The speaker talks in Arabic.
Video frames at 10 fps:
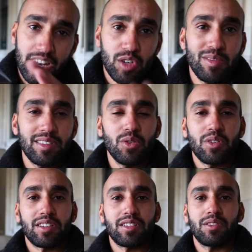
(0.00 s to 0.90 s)
علاش
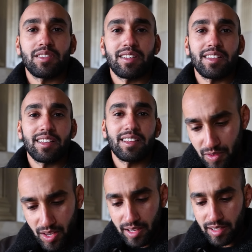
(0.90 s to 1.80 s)
بنزور الجواز
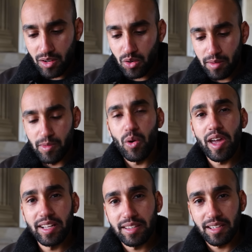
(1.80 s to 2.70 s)
أنا يسألوني من
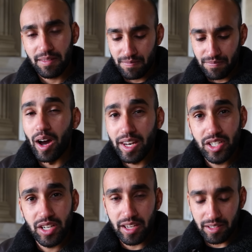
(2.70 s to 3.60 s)
وين أنت
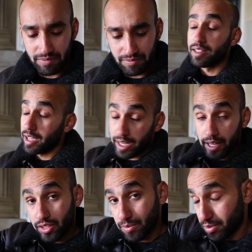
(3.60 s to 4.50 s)
وعليش جاي تعال
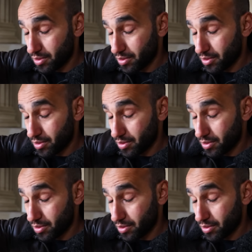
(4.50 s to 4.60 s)
على جنب